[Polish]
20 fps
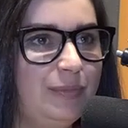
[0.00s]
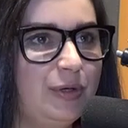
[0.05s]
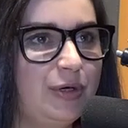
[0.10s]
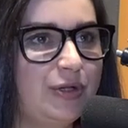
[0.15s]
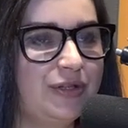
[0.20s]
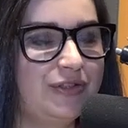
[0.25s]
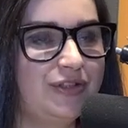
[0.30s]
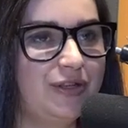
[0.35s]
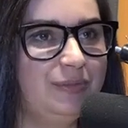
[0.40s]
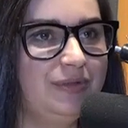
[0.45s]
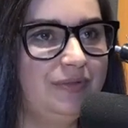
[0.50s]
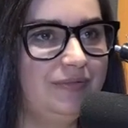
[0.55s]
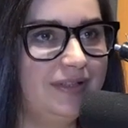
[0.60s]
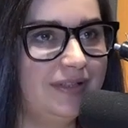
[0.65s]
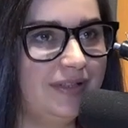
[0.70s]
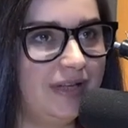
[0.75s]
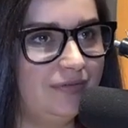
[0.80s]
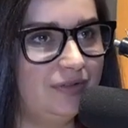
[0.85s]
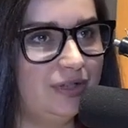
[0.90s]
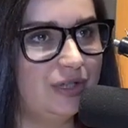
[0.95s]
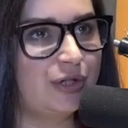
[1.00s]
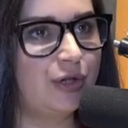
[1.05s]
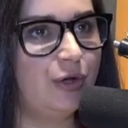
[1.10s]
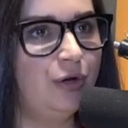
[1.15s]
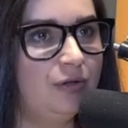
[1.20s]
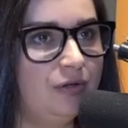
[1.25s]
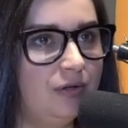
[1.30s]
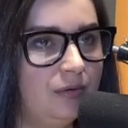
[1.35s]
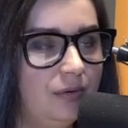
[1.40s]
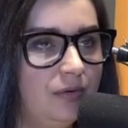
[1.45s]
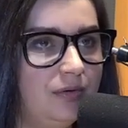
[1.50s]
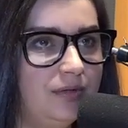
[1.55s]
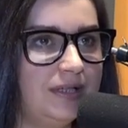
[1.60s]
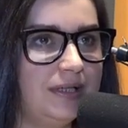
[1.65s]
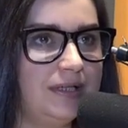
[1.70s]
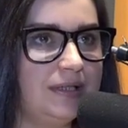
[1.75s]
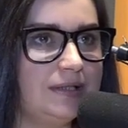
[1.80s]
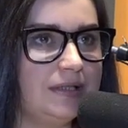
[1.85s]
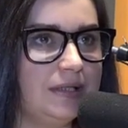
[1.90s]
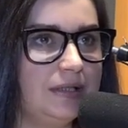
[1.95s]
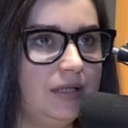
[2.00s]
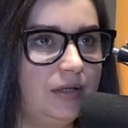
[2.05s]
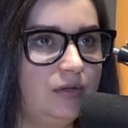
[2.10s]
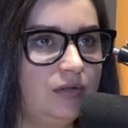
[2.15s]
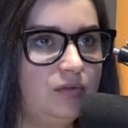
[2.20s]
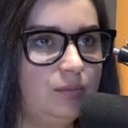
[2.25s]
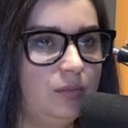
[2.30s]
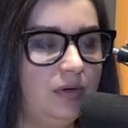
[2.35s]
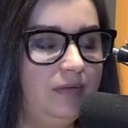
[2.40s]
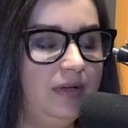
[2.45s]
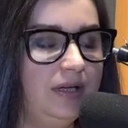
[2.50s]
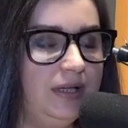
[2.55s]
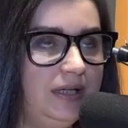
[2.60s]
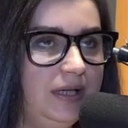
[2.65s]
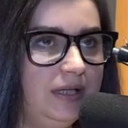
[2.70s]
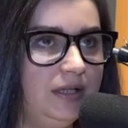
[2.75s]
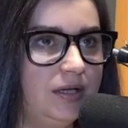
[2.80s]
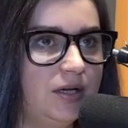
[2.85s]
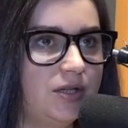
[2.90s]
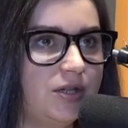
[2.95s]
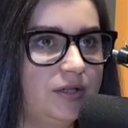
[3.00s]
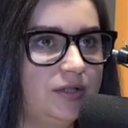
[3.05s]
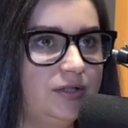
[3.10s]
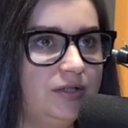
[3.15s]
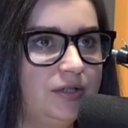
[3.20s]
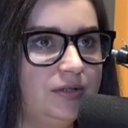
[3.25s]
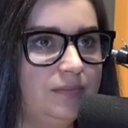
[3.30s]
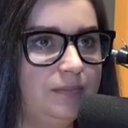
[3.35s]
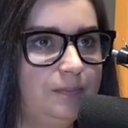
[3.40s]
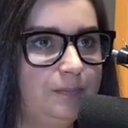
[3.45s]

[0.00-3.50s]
proszę sobie wystawić szkolną ocenę za tę rozmowę. 1,6.